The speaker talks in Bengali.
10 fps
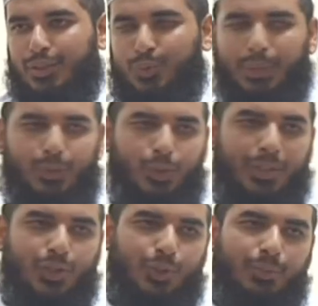তোমরা
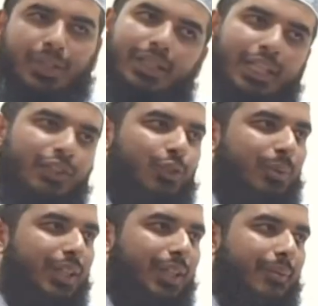বসবাস করবে এই
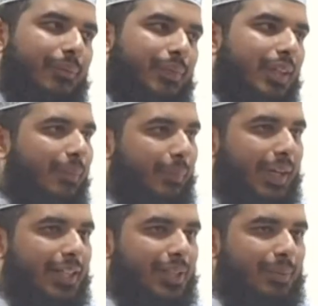জমিনে
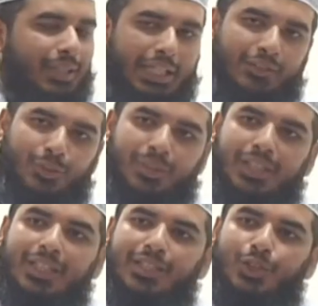মারা যাবে এই
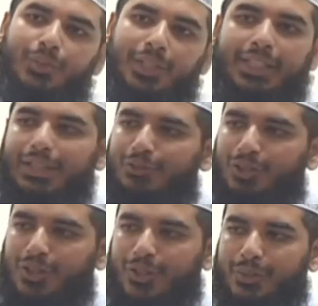জমিনের নিচে তোমাদেরকে দাফন
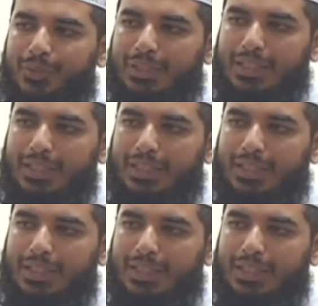করা হবে